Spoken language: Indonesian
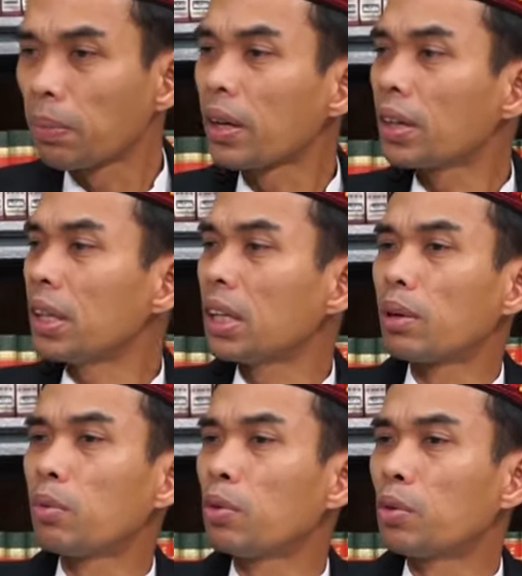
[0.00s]
pergi
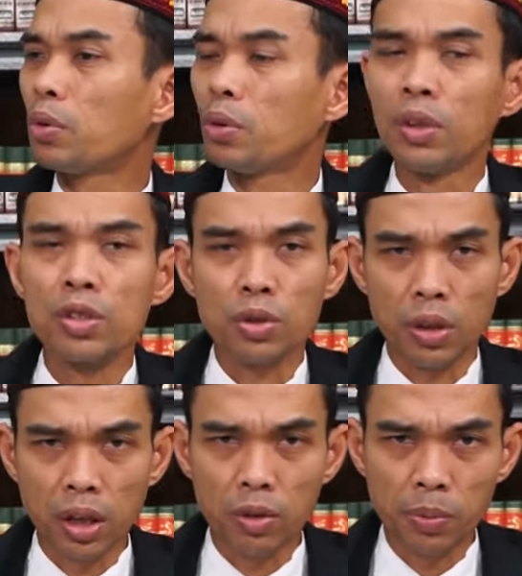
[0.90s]
kamu
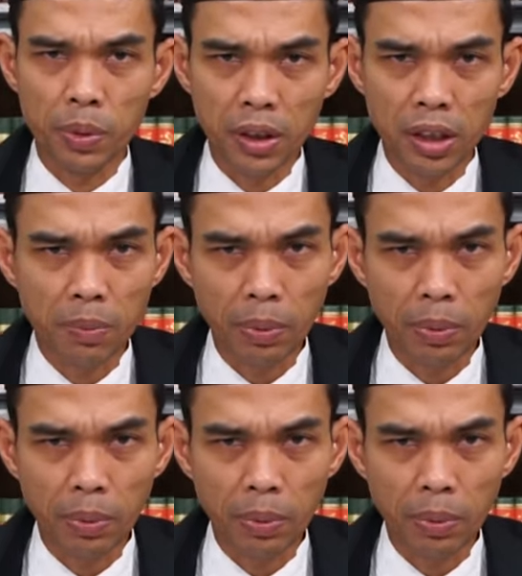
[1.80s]
saudaraku pergi